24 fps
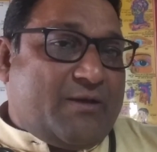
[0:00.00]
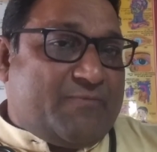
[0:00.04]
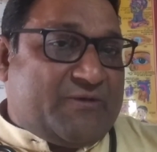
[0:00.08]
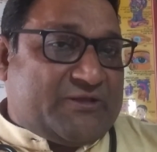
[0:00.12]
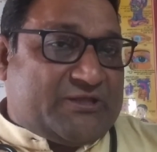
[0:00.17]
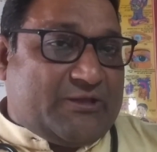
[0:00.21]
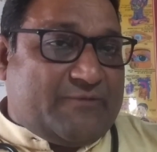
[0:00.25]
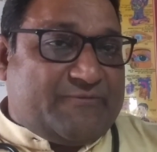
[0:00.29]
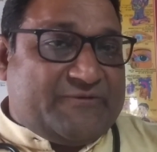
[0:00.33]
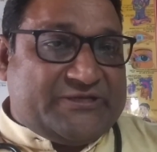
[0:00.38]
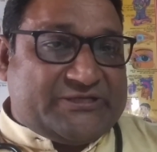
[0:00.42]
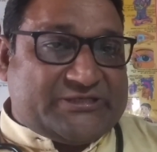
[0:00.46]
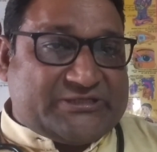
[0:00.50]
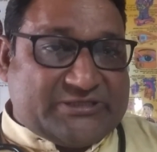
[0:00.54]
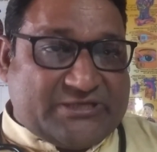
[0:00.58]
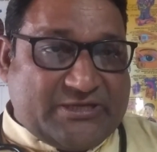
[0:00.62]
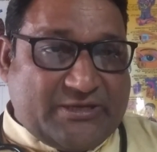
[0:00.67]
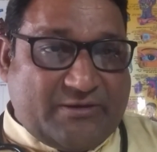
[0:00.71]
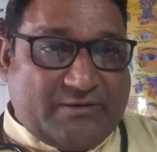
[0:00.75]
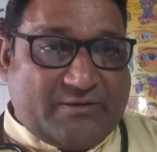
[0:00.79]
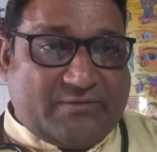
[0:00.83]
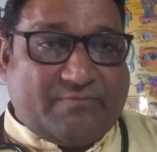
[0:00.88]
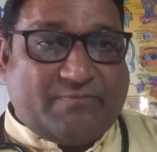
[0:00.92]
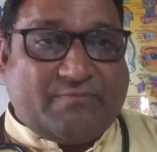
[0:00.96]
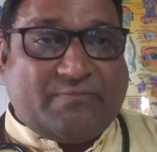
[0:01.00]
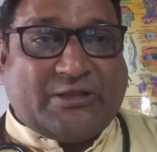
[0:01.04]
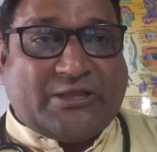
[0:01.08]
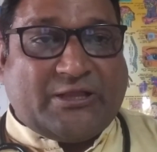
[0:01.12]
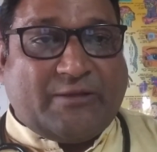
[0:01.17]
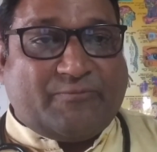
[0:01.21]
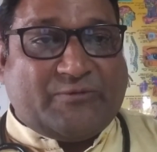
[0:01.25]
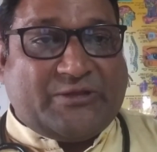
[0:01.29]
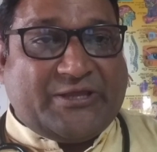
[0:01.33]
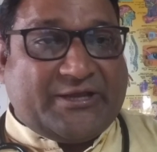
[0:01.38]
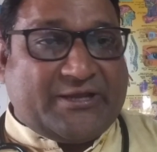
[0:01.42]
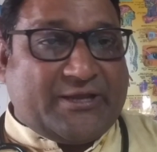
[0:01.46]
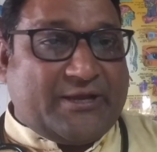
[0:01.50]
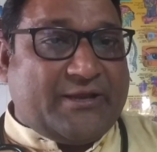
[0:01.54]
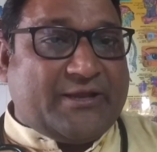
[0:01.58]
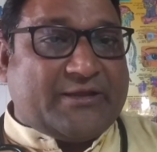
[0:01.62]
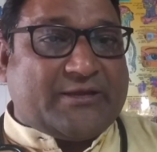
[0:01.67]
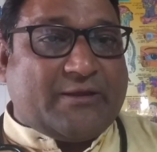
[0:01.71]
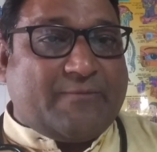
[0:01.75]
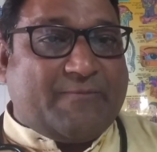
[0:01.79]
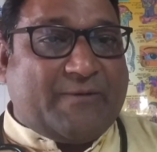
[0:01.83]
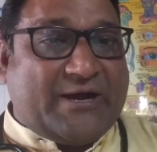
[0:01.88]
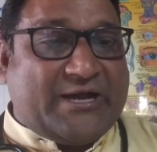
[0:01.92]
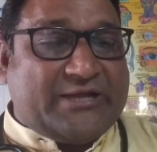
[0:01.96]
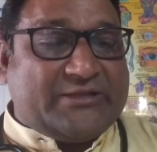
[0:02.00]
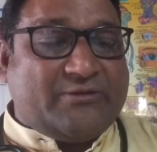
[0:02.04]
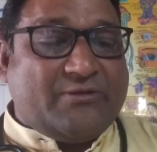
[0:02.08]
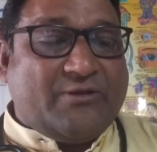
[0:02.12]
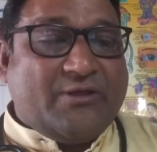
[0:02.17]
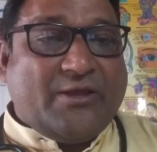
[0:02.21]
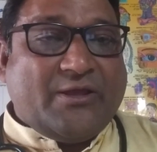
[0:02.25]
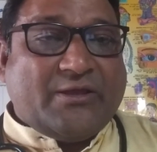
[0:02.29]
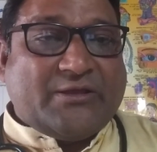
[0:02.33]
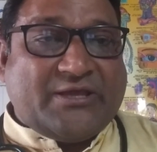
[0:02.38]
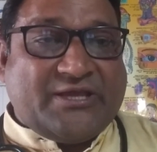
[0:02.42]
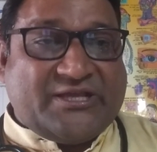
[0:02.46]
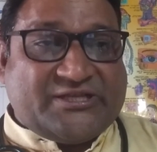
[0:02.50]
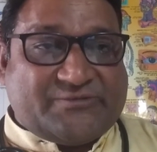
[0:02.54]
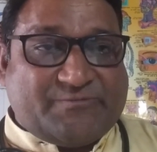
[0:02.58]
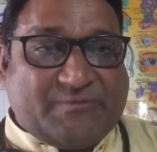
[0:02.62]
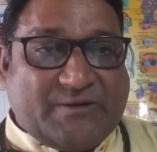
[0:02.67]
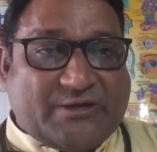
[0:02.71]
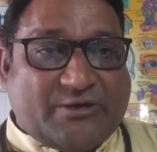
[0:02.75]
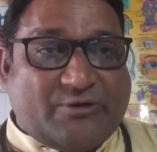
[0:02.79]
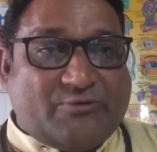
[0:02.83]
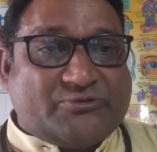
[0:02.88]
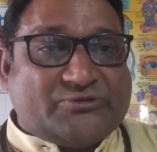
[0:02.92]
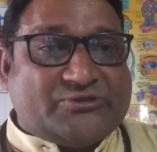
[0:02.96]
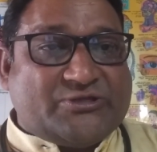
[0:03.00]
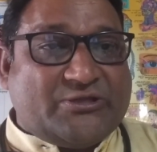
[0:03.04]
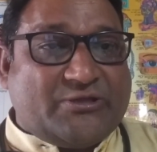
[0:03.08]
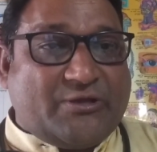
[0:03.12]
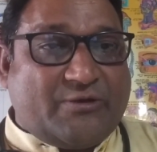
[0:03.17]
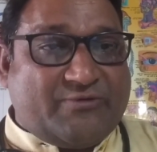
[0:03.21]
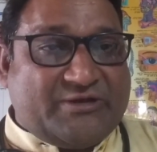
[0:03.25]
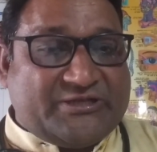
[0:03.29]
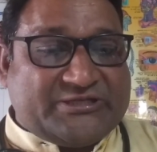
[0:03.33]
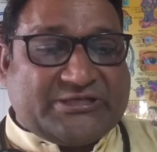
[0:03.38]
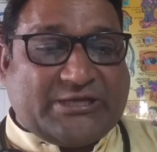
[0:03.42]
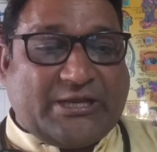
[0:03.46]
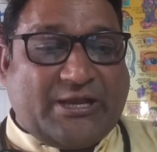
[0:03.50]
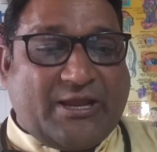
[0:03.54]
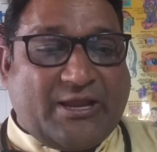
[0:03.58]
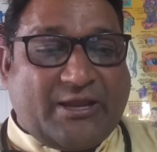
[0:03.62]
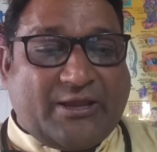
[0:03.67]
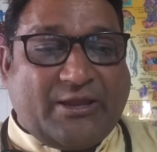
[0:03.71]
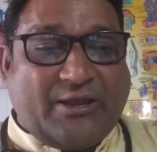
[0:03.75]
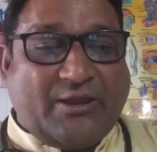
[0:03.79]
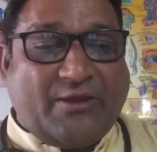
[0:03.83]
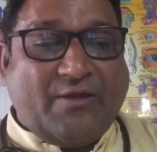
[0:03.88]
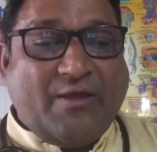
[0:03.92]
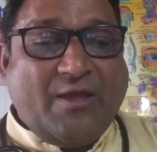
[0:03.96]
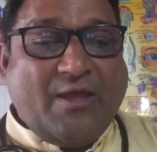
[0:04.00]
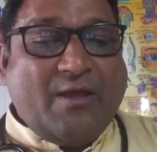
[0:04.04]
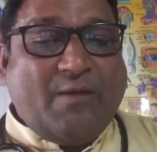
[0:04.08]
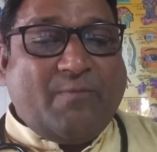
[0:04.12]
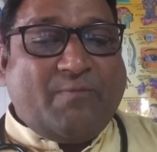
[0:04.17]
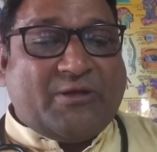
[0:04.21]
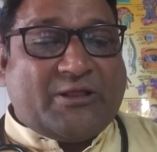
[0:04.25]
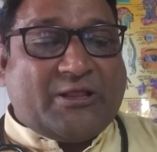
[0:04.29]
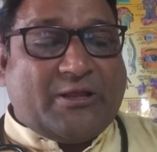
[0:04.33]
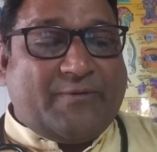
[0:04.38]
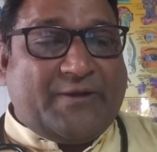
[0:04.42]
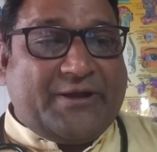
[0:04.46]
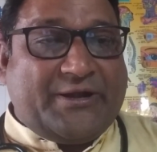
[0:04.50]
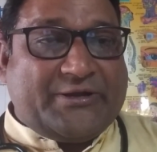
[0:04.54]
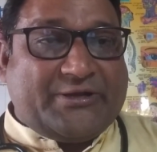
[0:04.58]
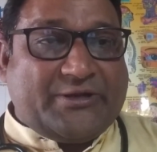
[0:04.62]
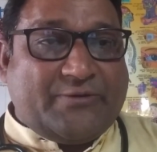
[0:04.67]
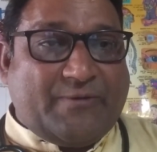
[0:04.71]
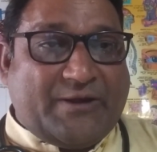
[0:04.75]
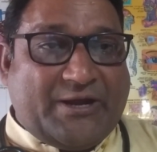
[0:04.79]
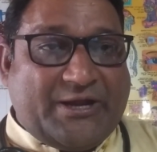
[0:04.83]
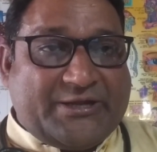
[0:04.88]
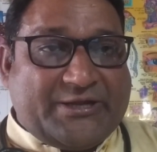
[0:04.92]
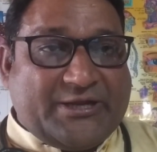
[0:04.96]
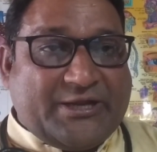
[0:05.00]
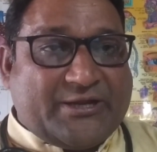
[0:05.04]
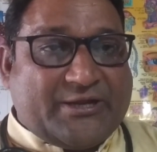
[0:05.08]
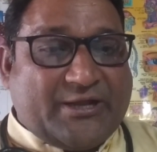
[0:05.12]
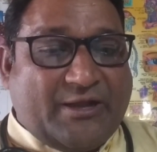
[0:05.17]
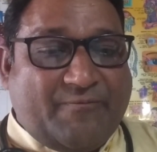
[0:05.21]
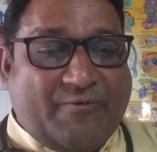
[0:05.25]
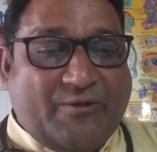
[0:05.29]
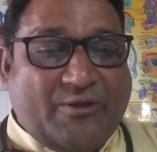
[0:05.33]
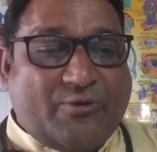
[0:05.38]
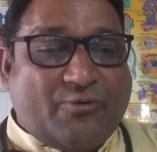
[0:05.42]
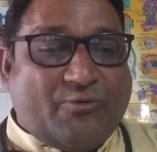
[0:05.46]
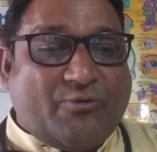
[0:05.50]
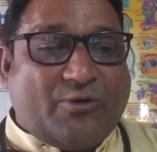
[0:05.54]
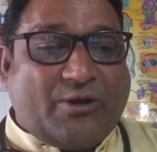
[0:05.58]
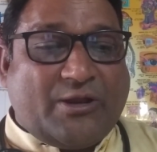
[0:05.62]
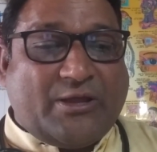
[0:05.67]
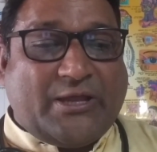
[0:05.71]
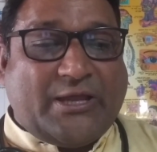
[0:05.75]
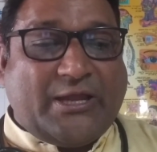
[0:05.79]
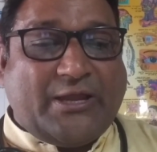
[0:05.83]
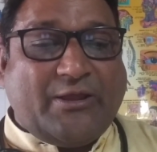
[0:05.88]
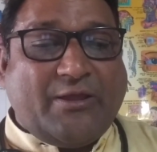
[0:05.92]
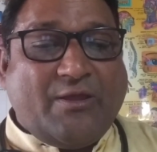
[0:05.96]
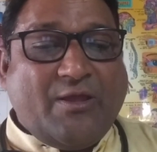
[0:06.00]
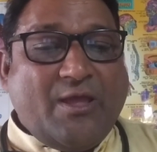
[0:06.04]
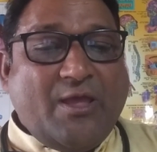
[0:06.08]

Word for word: मतलब स्किन मतलब देखने के बाद कि इसमें कौन सी दवा चलेगी मतलब एंटीबायोटिक का भी रोल है